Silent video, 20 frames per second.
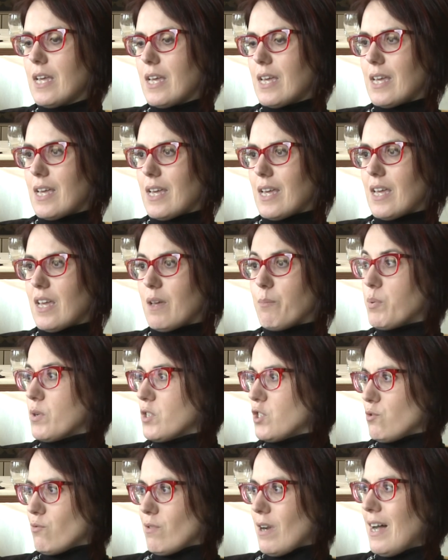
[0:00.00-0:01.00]
eh,
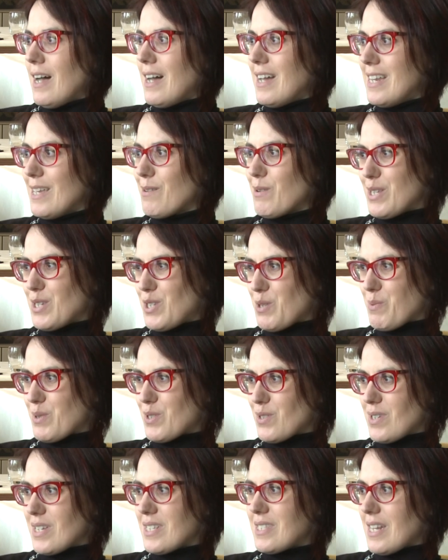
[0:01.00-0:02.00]
posturali, quindi ci
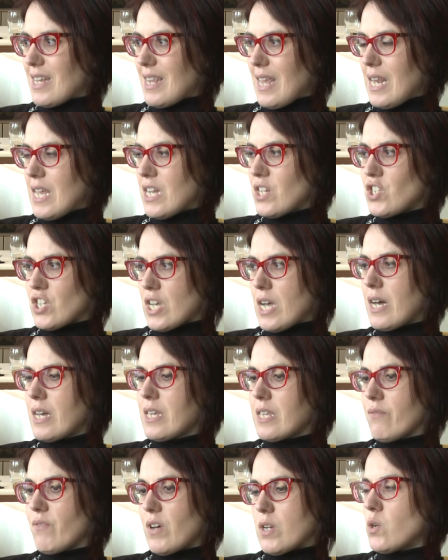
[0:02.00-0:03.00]
possono essere degli
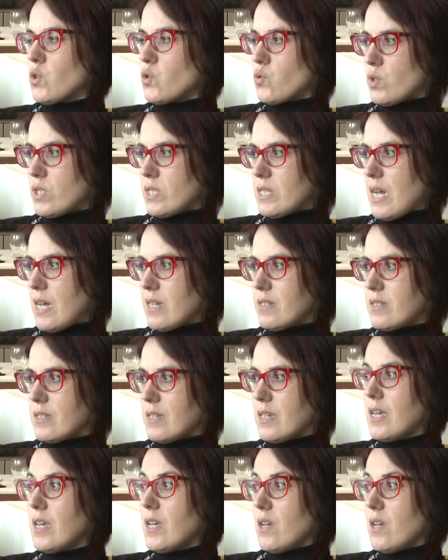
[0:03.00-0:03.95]
acciacchi, vanno aggiustati.